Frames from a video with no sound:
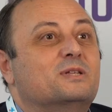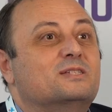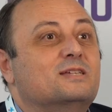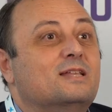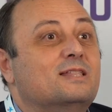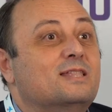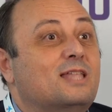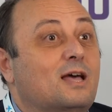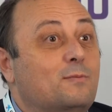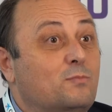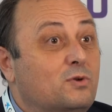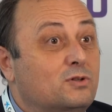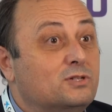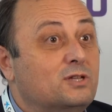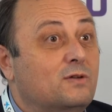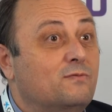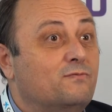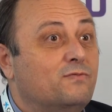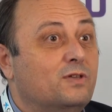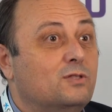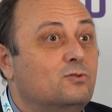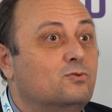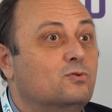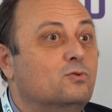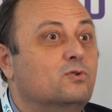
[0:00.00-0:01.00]
Presentamos en
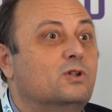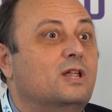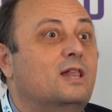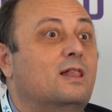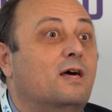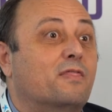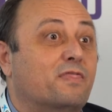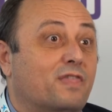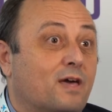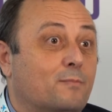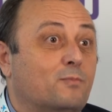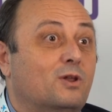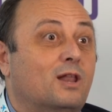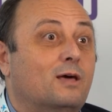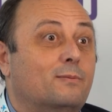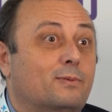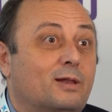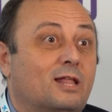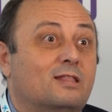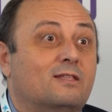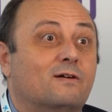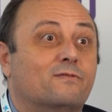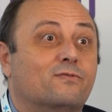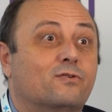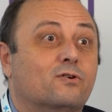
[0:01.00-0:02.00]
Fitur y lanzamos la
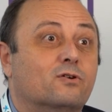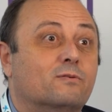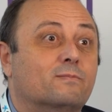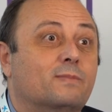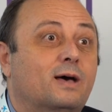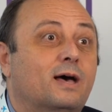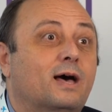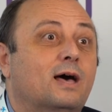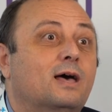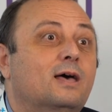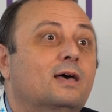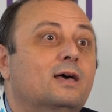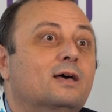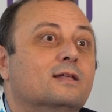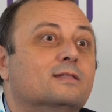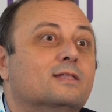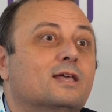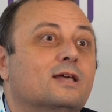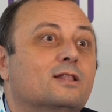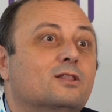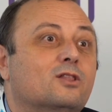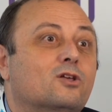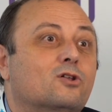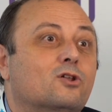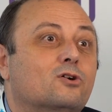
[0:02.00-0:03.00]
plataforma
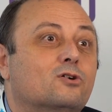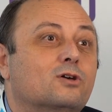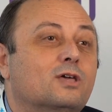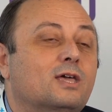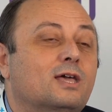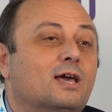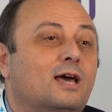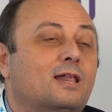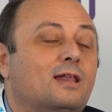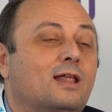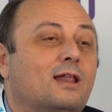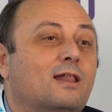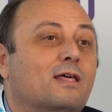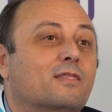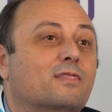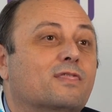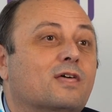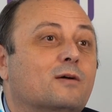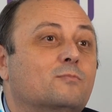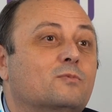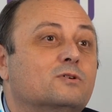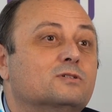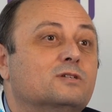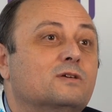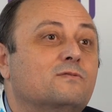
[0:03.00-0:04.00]
tecnológica, la
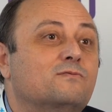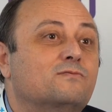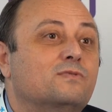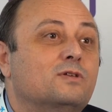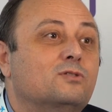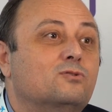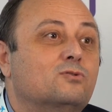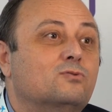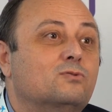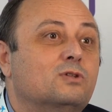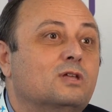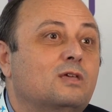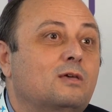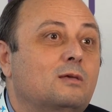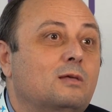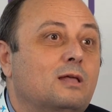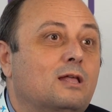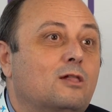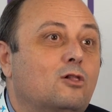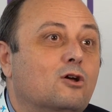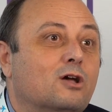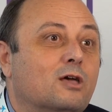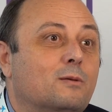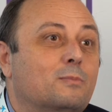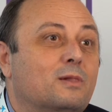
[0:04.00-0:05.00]
lanzamos en Fitur
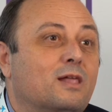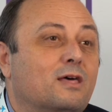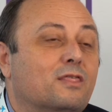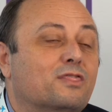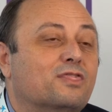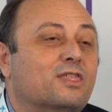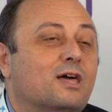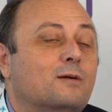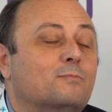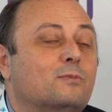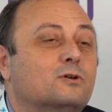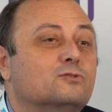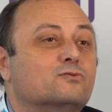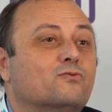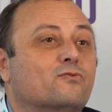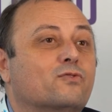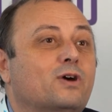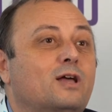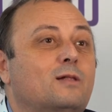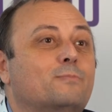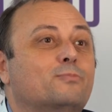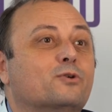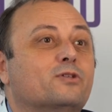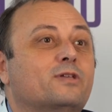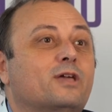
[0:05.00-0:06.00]
y lo que lanzamos
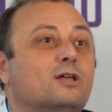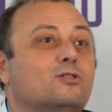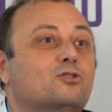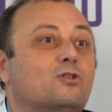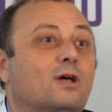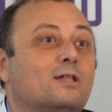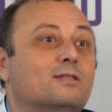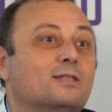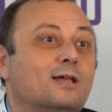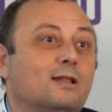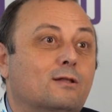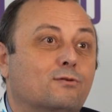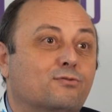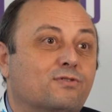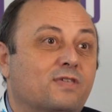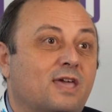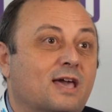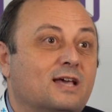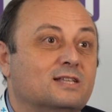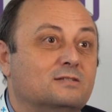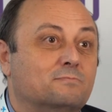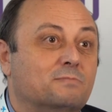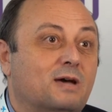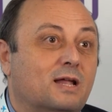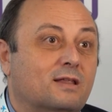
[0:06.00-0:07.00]
fue el proyecto
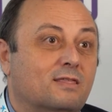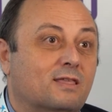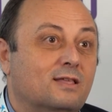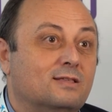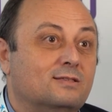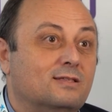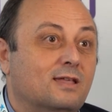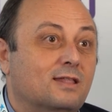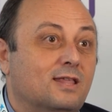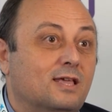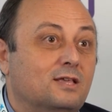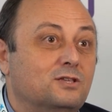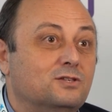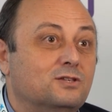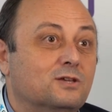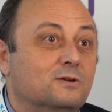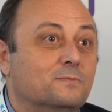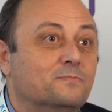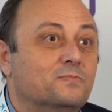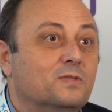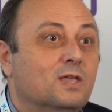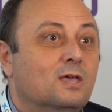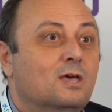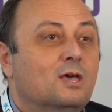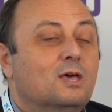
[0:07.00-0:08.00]
Andalucía Smart Destinations.